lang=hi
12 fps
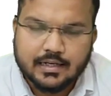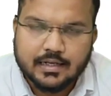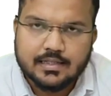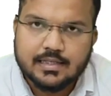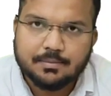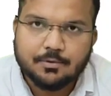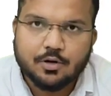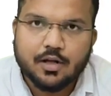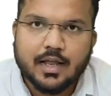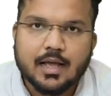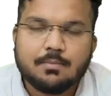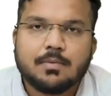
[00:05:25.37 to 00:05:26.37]
एक
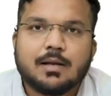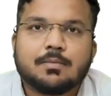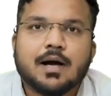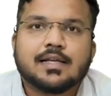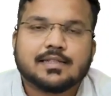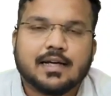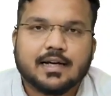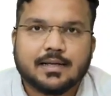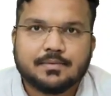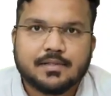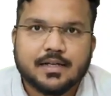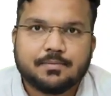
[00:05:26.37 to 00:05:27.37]
कंसेप्ट और है मलमास
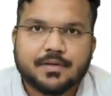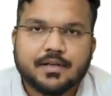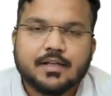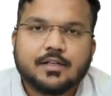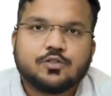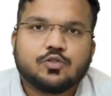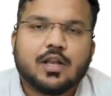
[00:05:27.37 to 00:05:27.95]
का कंसेप्ट